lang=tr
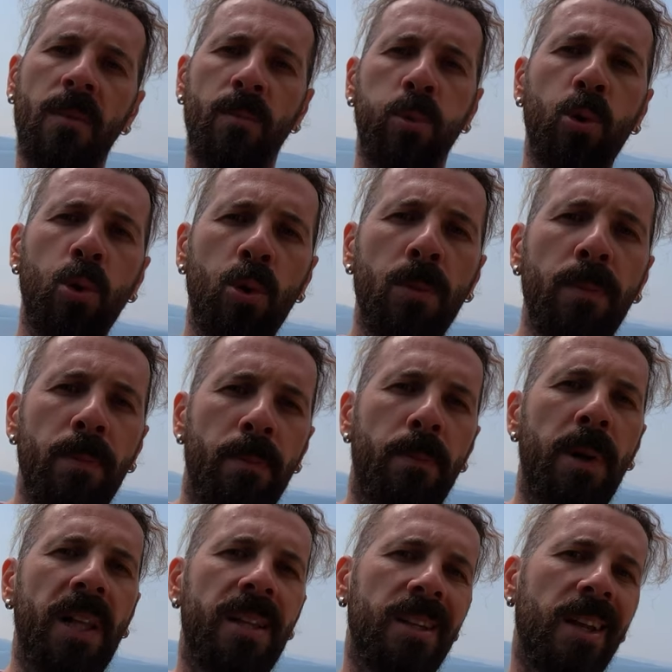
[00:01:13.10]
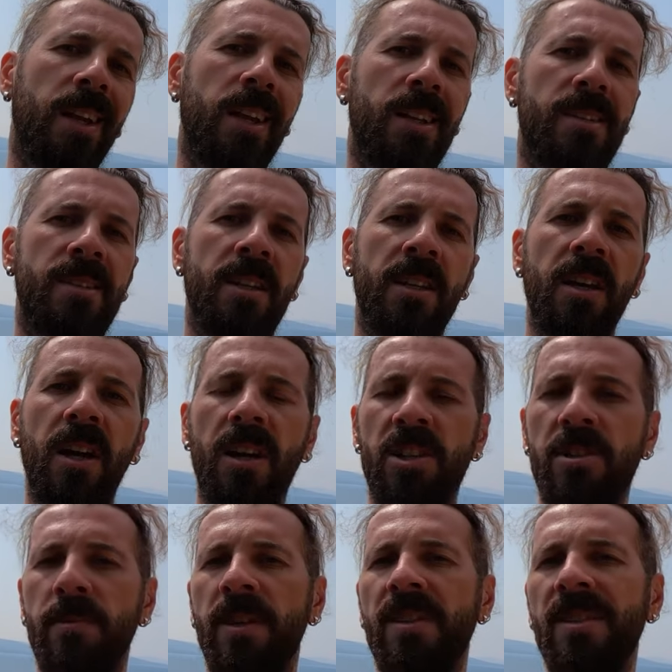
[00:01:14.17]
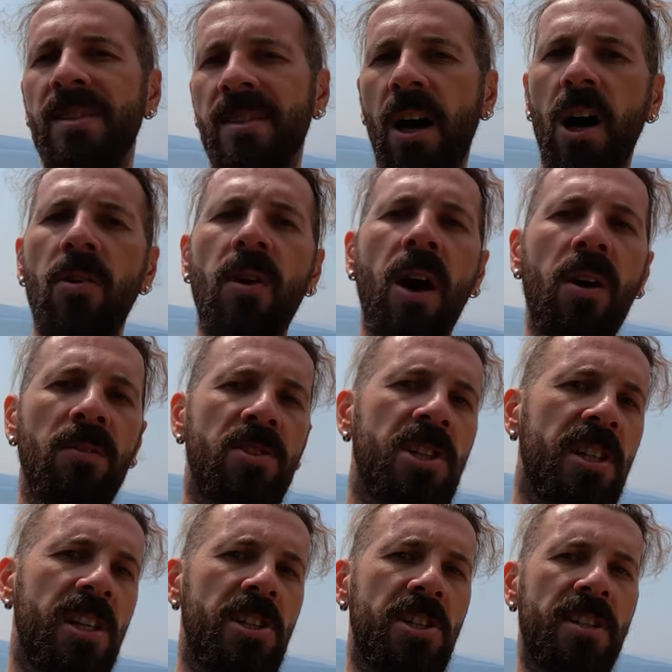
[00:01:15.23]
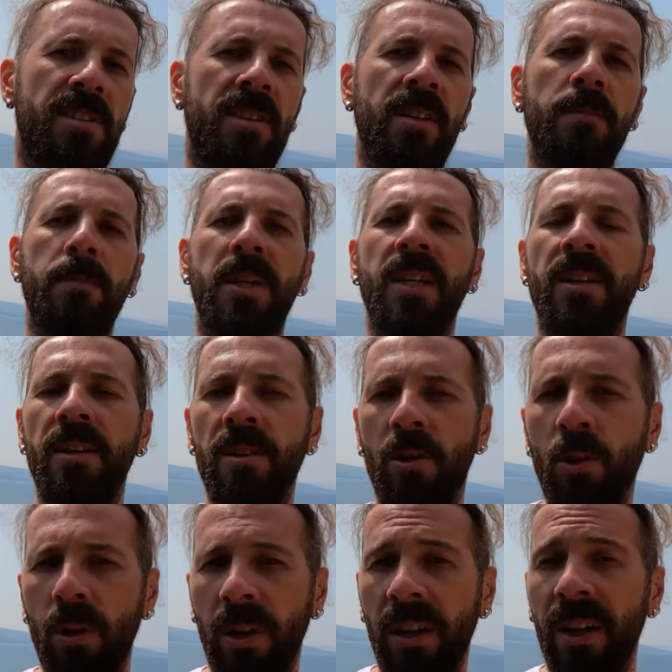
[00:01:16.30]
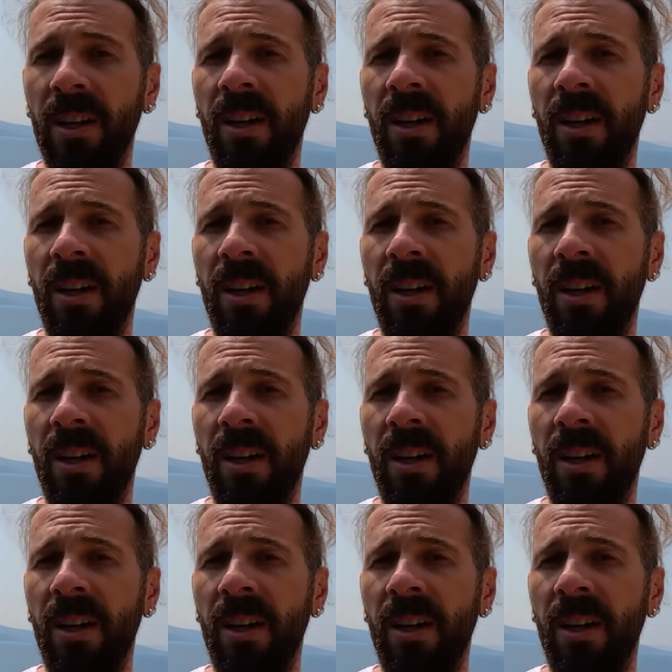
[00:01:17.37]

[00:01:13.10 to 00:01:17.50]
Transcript: Bu durum balıklar arasındaki acımasız av-avcı ilişkisinin bir nedeni olarak